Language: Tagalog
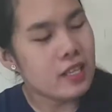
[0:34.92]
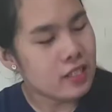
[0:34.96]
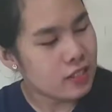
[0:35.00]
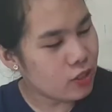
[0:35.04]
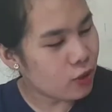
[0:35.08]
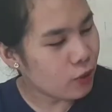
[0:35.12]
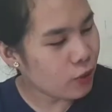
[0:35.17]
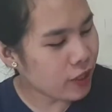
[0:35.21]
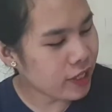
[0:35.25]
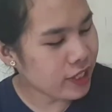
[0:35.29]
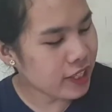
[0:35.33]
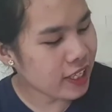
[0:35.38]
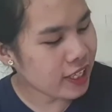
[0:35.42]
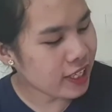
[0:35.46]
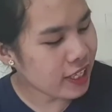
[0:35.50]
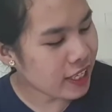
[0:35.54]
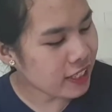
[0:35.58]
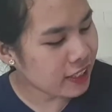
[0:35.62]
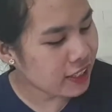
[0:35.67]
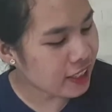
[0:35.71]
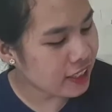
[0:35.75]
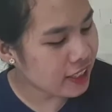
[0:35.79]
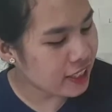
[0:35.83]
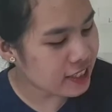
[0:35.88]
So,
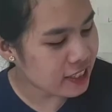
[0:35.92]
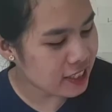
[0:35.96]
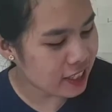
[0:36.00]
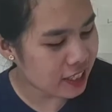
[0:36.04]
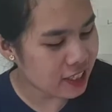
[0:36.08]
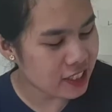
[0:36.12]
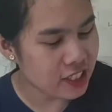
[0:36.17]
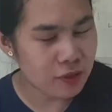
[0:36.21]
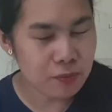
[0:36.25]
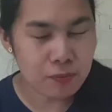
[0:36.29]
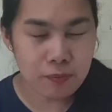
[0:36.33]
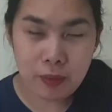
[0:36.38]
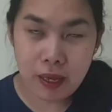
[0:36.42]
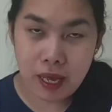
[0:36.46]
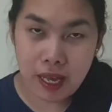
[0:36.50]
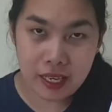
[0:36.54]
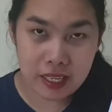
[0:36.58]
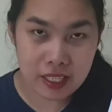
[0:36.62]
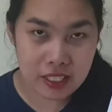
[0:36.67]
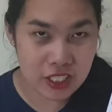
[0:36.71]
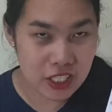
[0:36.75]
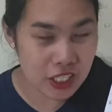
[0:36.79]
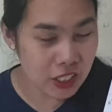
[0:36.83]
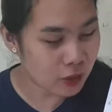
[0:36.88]
indicated na sa kanyang
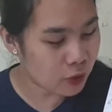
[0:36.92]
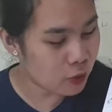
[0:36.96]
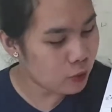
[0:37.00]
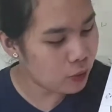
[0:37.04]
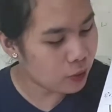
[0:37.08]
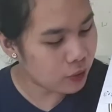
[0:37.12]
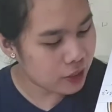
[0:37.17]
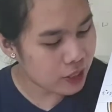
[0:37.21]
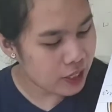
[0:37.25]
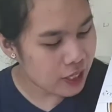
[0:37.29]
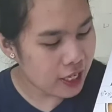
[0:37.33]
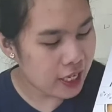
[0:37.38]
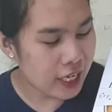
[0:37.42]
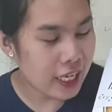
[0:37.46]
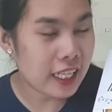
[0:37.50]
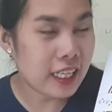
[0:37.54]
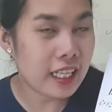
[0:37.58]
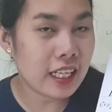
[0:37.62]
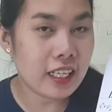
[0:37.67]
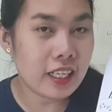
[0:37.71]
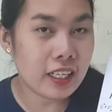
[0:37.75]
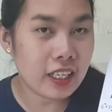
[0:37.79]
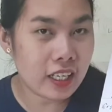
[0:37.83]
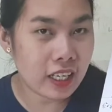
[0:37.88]
packaging kung
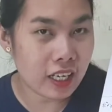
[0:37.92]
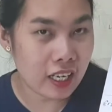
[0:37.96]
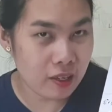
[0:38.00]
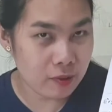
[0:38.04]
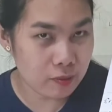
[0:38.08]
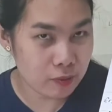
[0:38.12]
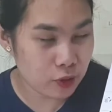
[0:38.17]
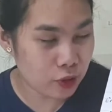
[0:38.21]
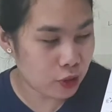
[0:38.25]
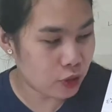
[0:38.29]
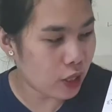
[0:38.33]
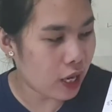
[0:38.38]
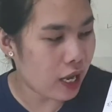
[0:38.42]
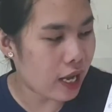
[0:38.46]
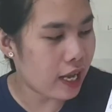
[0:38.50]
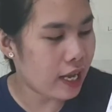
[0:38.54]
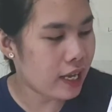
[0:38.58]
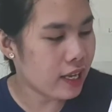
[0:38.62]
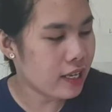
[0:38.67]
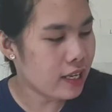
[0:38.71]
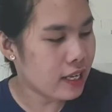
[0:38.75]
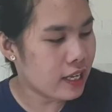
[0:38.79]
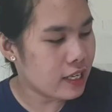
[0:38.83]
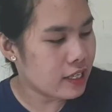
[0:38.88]
ilang gram
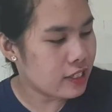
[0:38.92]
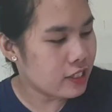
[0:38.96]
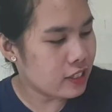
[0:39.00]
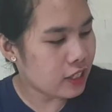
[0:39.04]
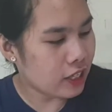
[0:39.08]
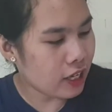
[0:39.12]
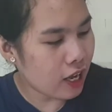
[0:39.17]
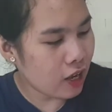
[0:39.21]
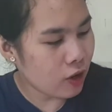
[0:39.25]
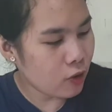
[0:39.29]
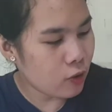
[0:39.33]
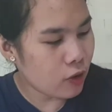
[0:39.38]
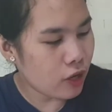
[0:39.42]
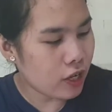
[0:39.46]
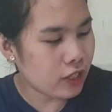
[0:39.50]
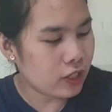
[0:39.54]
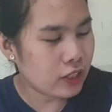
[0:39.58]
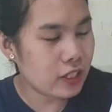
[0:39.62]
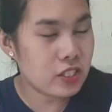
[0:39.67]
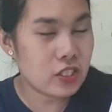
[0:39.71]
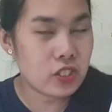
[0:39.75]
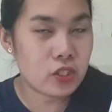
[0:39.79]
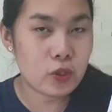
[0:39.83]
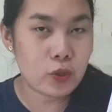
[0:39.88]
siya, tsaka kung
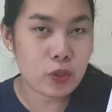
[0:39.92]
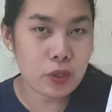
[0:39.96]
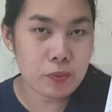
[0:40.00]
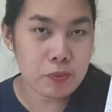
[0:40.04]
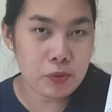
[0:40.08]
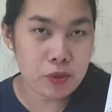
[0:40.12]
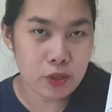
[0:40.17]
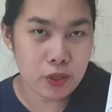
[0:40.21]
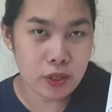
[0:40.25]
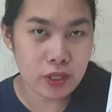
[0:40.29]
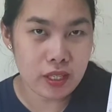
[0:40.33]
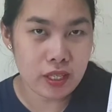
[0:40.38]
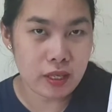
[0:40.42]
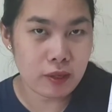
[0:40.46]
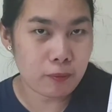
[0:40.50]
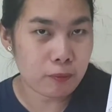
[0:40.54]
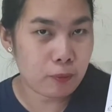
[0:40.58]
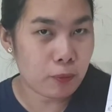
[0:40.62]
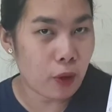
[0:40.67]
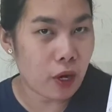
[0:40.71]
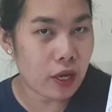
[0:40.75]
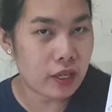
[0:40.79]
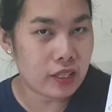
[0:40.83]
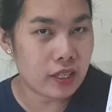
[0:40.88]
description ng
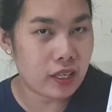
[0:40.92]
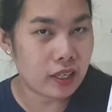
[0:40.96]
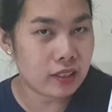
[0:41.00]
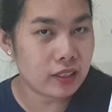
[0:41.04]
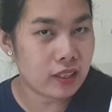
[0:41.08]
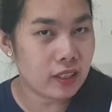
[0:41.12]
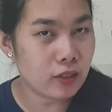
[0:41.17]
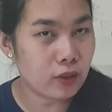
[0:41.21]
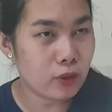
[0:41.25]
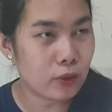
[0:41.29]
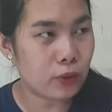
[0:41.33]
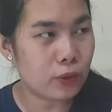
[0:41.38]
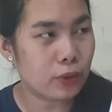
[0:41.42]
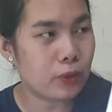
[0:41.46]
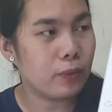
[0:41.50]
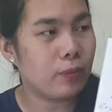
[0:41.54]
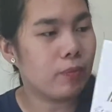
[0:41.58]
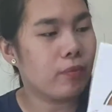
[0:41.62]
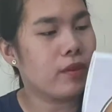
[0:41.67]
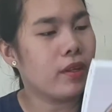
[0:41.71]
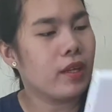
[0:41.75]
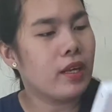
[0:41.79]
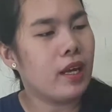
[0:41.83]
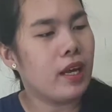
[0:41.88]
product na to.
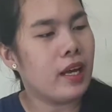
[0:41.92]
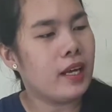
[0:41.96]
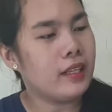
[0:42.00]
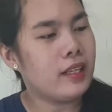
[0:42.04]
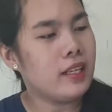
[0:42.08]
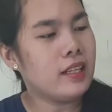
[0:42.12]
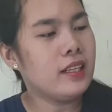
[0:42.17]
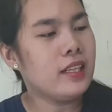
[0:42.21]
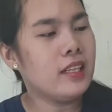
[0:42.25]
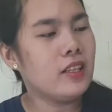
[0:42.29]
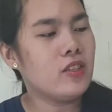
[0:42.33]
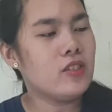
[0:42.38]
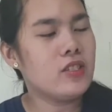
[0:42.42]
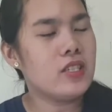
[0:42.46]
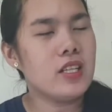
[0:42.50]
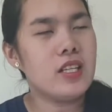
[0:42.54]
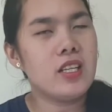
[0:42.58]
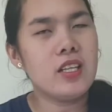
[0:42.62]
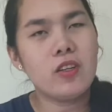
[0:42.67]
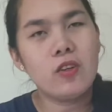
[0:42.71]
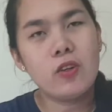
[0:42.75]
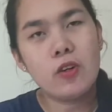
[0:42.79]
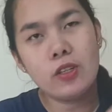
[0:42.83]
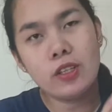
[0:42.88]
And then, dito sa
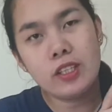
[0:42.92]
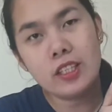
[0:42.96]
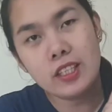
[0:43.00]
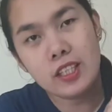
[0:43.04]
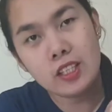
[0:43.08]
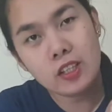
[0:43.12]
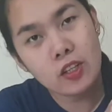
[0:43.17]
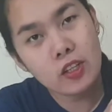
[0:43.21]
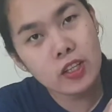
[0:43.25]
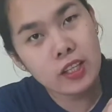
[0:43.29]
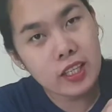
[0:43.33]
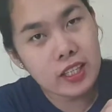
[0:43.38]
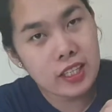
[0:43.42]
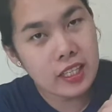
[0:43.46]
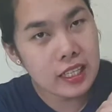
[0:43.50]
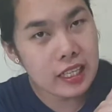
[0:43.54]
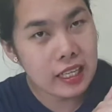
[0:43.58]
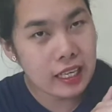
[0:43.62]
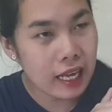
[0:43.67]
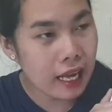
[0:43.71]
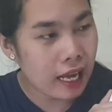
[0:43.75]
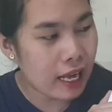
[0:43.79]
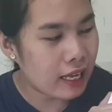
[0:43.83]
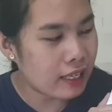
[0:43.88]
likod, nandito yung
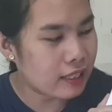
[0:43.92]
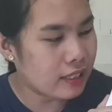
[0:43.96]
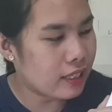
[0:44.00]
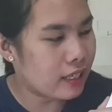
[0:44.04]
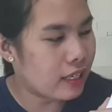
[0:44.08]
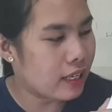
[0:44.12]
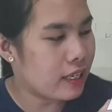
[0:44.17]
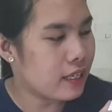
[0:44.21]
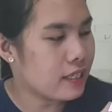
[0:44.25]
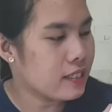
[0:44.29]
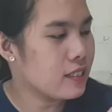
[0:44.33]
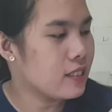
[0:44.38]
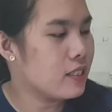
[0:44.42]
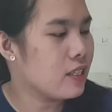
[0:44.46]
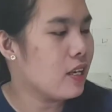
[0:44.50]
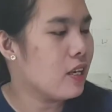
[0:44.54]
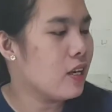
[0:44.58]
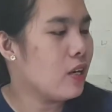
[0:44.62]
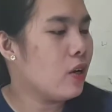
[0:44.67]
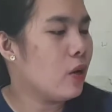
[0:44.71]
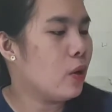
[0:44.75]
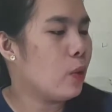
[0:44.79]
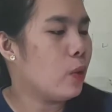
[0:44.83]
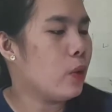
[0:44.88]
kanilang address,
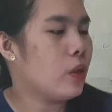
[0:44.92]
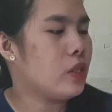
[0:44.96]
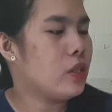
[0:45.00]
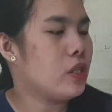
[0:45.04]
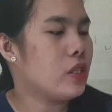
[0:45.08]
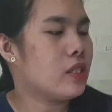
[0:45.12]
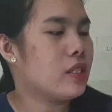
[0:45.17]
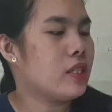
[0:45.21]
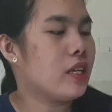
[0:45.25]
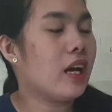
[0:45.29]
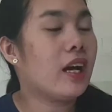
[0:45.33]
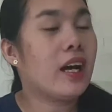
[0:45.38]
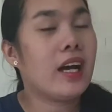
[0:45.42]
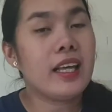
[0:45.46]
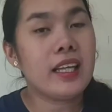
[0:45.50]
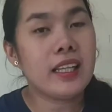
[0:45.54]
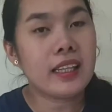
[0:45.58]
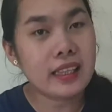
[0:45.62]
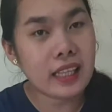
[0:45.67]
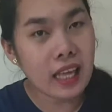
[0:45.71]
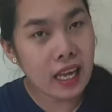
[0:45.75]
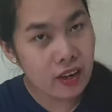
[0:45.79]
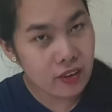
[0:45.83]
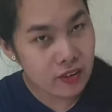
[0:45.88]
which is sa
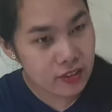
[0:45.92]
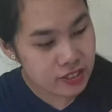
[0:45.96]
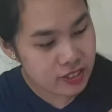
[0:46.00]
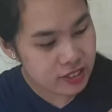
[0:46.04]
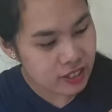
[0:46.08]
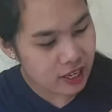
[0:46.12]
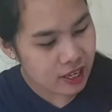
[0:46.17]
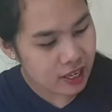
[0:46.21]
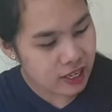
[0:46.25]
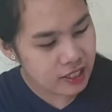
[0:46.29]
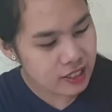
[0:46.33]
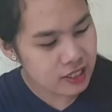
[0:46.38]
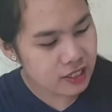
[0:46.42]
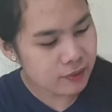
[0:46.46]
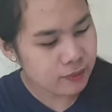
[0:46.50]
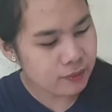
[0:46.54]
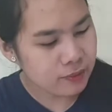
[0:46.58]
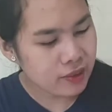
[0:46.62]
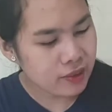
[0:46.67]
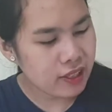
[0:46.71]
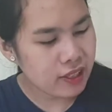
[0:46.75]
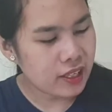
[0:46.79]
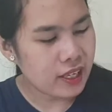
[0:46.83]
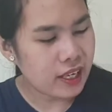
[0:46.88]
Kainta Rizal,
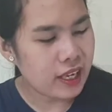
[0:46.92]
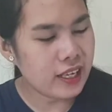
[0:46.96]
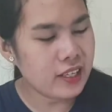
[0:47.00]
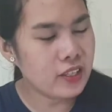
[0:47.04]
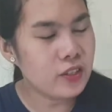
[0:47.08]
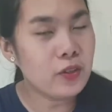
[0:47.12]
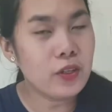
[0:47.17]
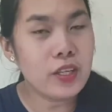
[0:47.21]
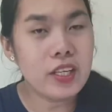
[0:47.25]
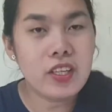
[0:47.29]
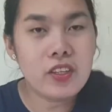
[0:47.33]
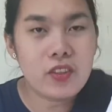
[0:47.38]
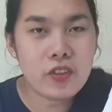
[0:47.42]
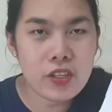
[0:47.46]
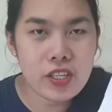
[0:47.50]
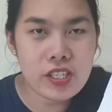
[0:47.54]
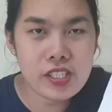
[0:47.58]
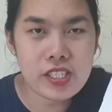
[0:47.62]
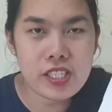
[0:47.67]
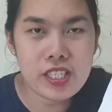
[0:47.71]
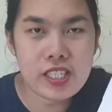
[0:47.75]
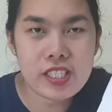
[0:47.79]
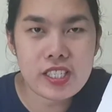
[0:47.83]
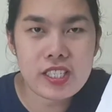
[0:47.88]
and yung
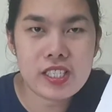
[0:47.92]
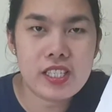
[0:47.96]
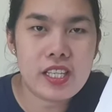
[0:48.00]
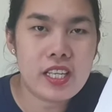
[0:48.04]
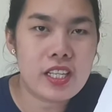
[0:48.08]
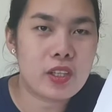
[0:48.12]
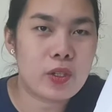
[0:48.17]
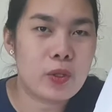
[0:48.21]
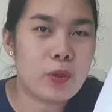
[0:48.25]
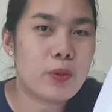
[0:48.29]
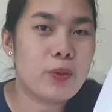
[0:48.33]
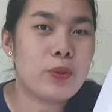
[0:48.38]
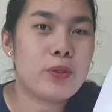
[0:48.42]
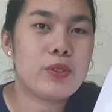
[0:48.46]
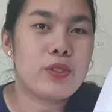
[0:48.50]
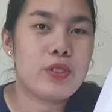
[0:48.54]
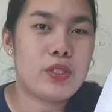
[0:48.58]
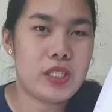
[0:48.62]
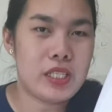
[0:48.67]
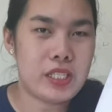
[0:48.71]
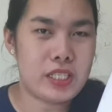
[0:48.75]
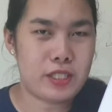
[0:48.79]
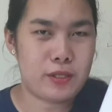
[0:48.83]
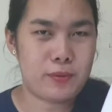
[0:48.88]
ingredients nitong
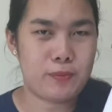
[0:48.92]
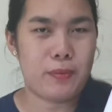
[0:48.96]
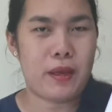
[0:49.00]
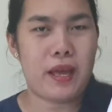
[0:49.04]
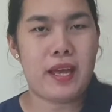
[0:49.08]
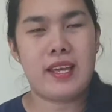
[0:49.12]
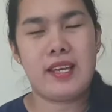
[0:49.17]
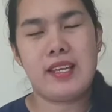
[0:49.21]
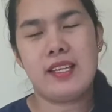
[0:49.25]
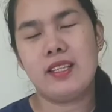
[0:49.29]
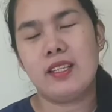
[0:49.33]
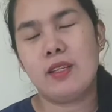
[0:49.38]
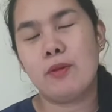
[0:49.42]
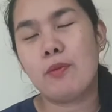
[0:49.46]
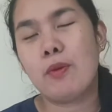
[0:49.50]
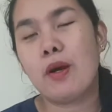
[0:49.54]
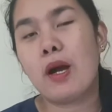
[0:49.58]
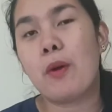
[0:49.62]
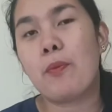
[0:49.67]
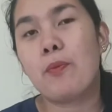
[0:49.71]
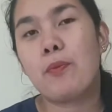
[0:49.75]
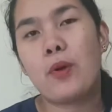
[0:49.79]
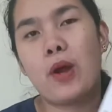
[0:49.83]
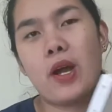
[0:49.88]
cheese pie, ng
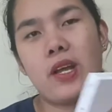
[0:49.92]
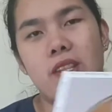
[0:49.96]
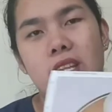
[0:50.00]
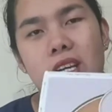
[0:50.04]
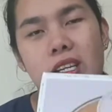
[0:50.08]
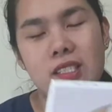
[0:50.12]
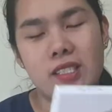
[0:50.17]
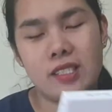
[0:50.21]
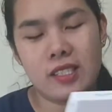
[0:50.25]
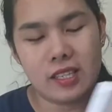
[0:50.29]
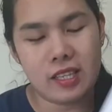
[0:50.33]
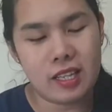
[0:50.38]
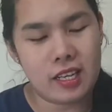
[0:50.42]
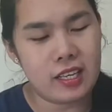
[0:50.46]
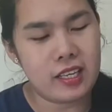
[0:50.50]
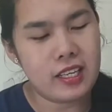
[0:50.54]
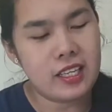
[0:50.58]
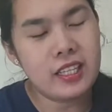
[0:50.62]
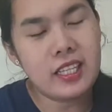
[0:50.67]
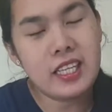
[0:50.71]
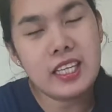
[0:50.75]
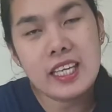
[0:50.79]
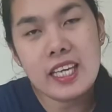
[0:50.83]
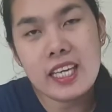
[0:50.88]
mga products nila.
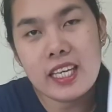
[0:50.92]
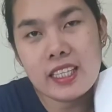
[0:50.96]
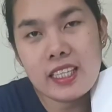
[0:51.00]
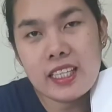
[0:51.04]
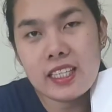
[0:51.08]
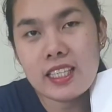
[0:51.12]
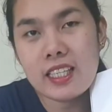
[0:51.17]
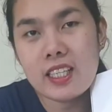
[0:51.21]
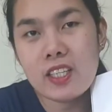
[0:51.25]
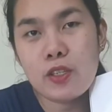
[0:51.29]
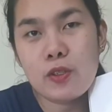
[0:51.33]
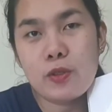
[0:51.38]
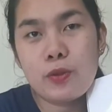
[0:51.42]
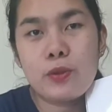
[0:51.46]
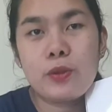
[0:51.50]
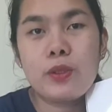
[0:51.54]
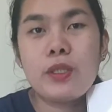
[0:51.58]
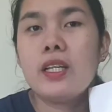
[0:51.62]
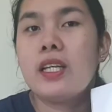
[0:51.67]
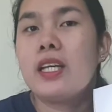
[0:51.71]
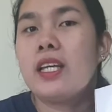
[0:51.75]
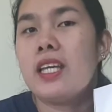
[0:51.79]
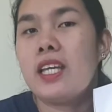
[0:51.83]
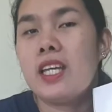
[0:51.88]
Indicated na yung
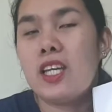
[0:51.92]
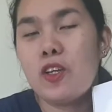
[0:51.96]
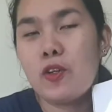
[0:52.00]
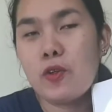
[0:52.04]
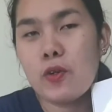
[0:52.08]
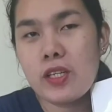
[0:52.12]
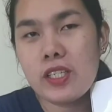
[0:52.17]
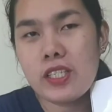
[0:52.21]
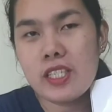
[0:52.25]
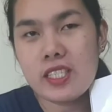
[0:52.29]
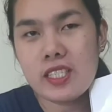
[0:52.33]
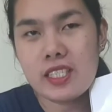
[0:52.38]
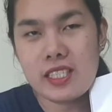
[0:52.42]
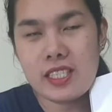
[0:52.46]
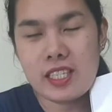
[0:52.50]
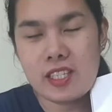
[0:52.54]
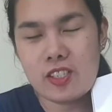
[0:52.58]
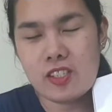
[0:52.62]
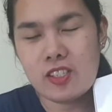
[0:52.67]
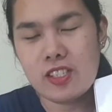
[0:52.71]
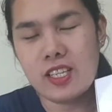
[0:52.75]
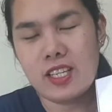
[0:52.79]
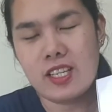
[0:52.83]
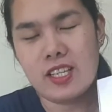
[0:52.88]
ingredients
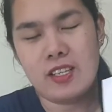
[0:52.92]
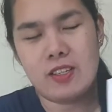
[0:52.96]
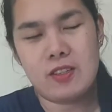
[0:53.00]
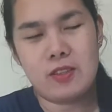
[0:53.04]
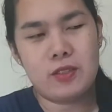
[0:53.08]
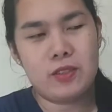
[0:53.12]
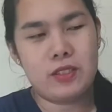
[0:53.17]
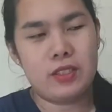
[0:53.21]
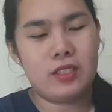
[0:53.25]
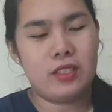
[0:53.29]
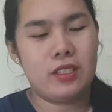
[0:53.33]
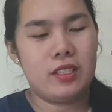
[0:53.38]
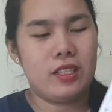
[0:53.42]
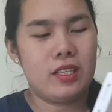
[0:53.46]
dito sa likod.